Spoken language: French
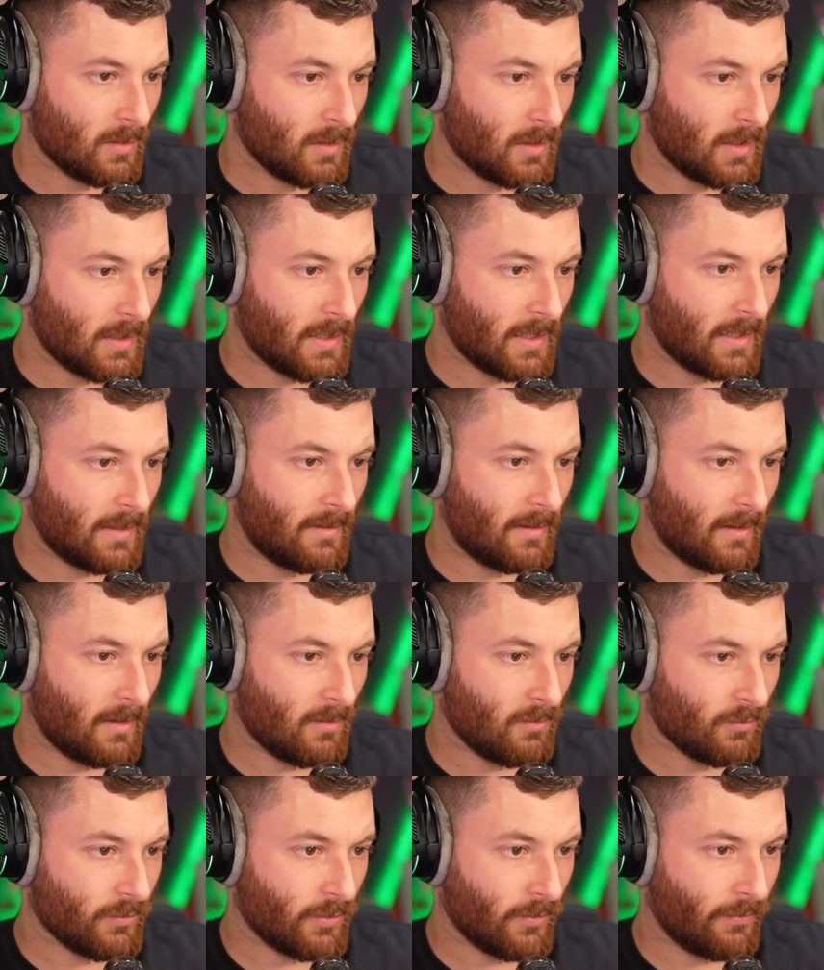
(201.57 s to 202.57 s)
Les
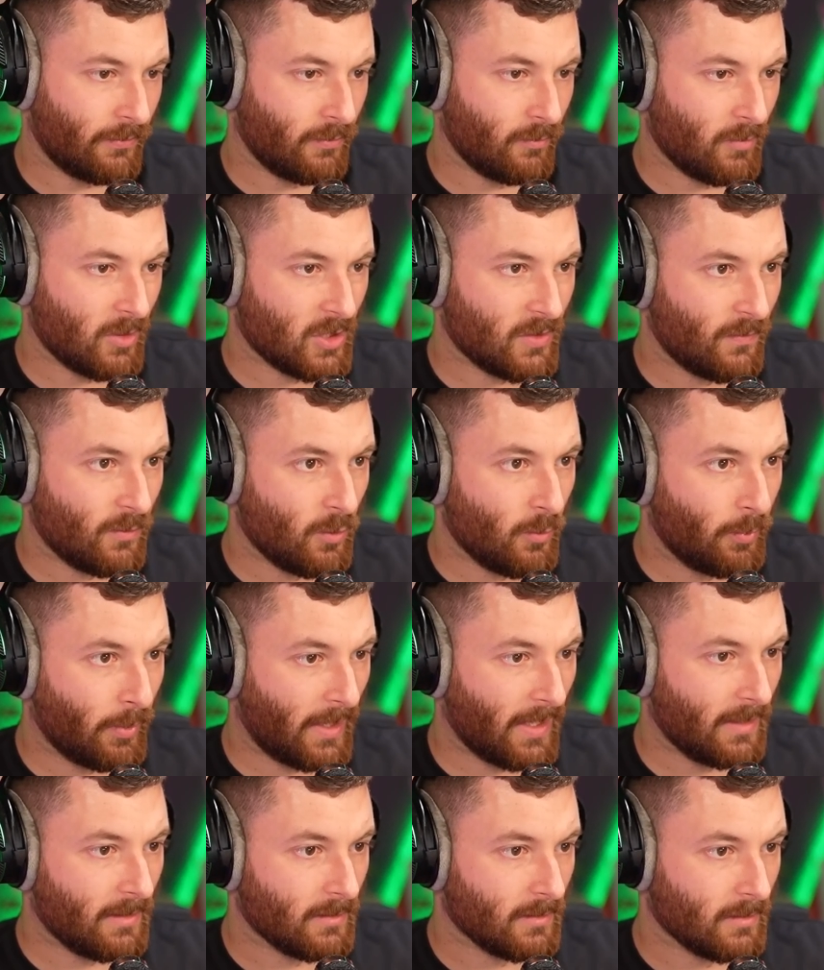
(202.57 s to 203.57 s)
critères, on s'en fout. Moi, je veux le
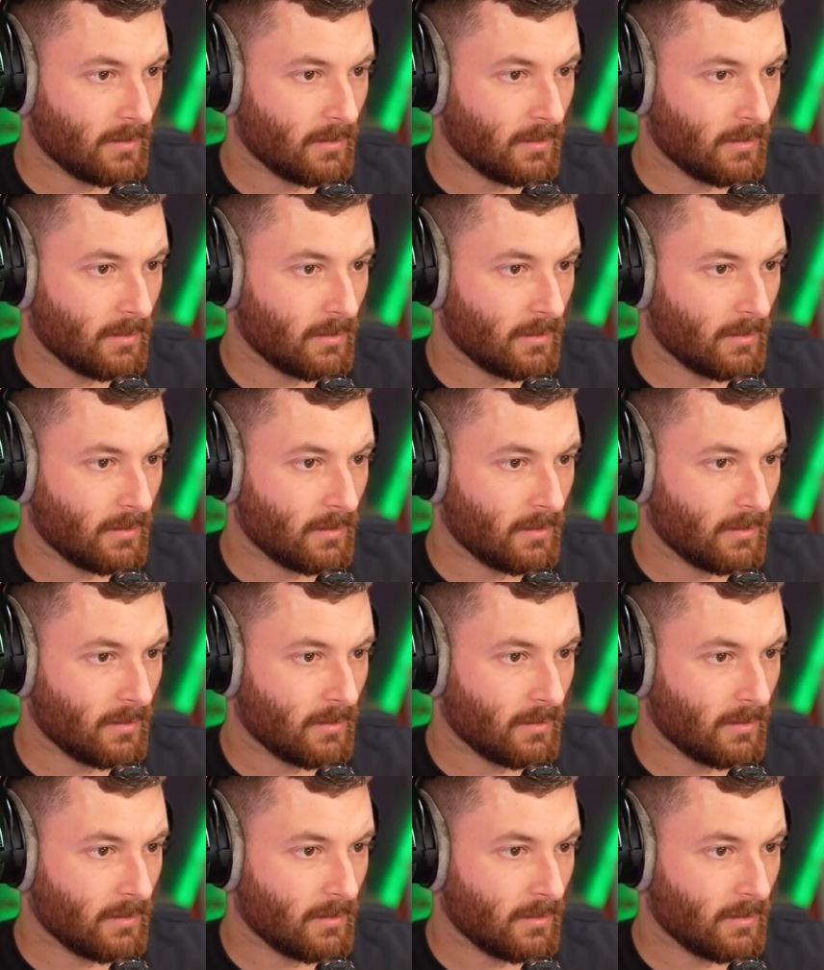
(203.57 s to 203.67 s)
prix.